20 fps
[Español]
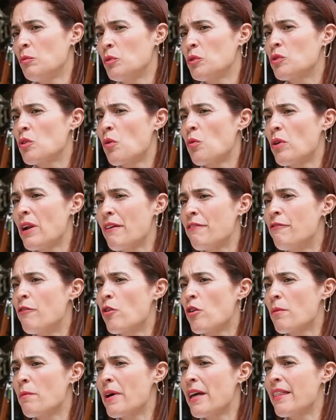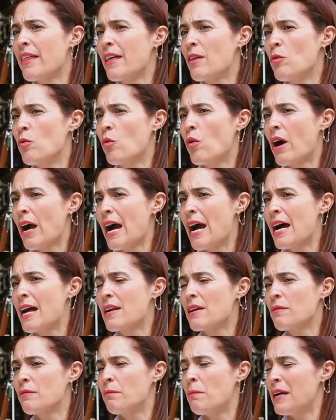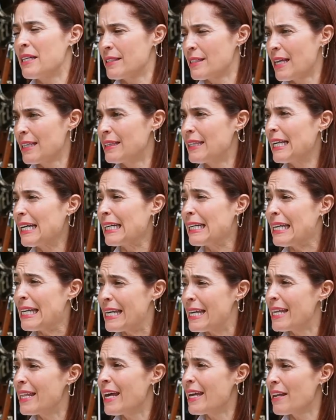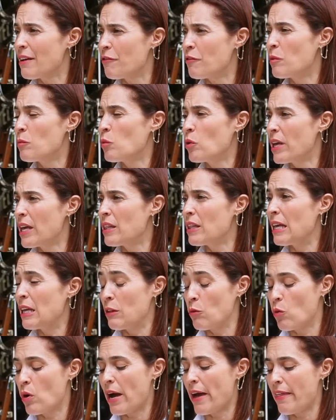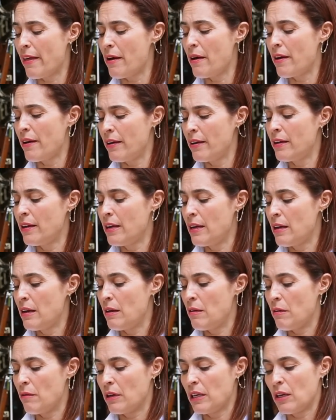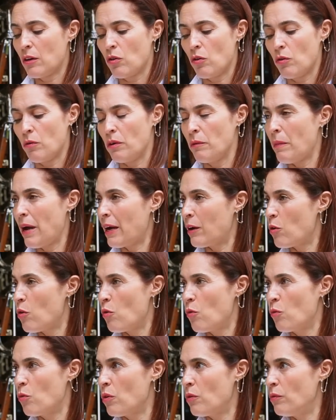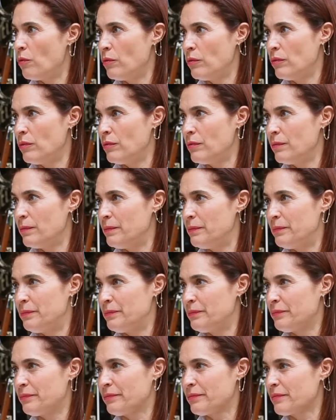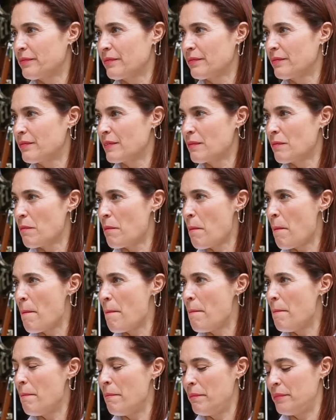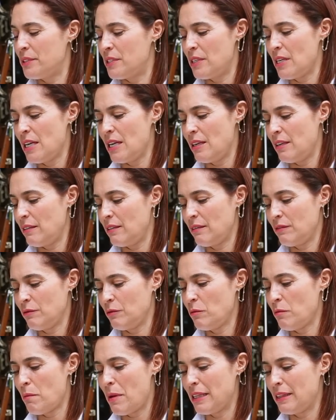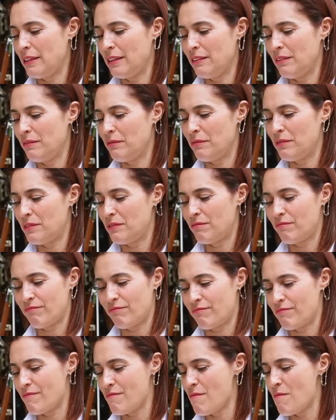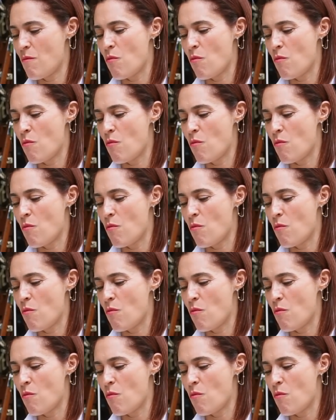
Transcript: pues con una forma de educar bastante rígida, ya fue muy educada hijo, bajo un ah, estándar mm, mm, sí, muy conservador,